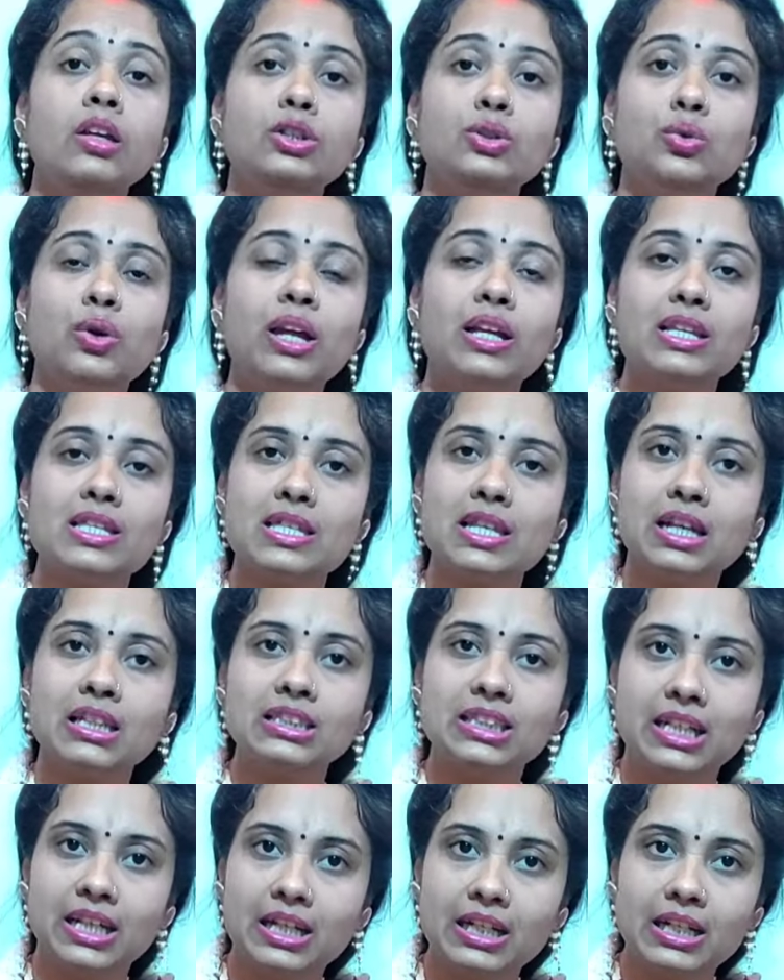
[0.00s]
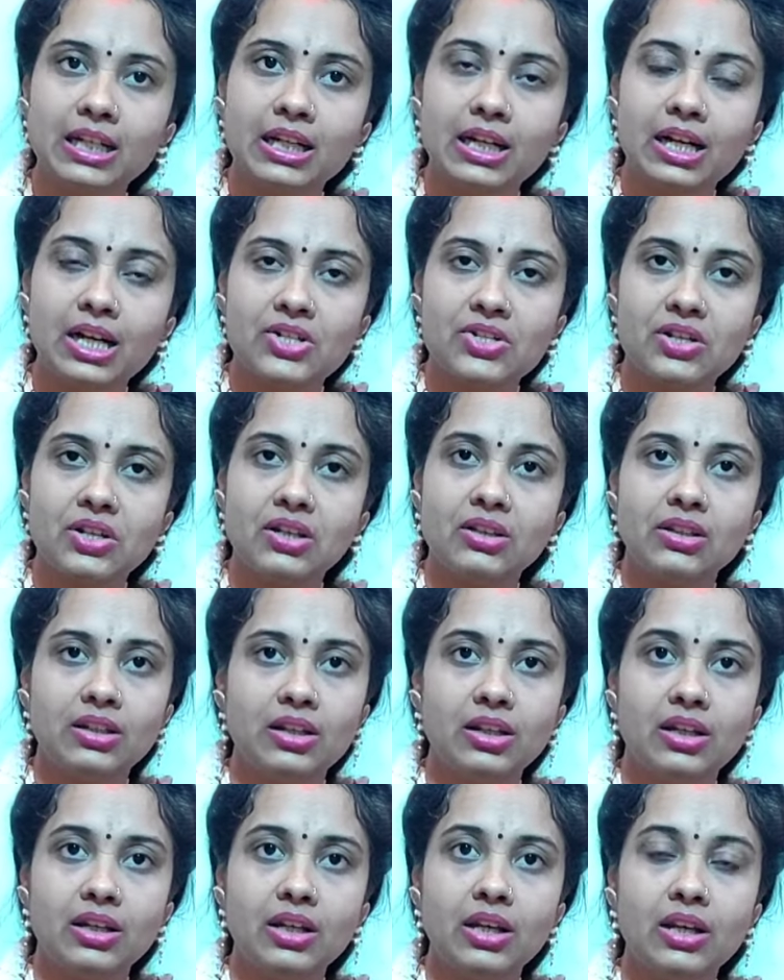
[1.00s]
जो है किसी का चयन करना चाहिए
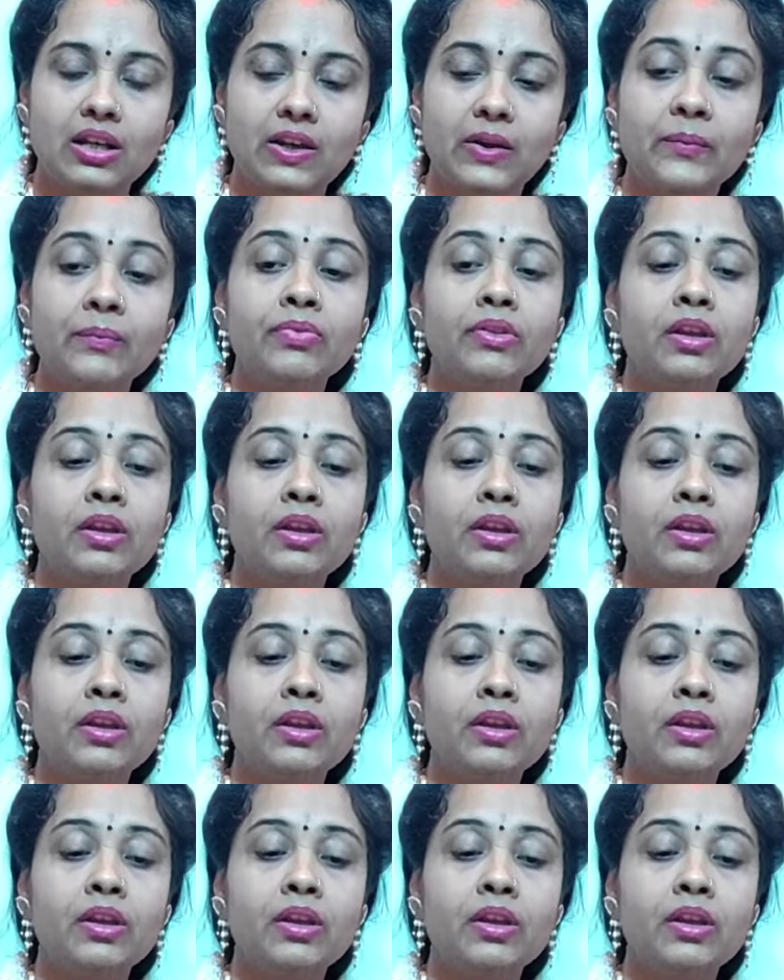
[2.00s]
देने के लिए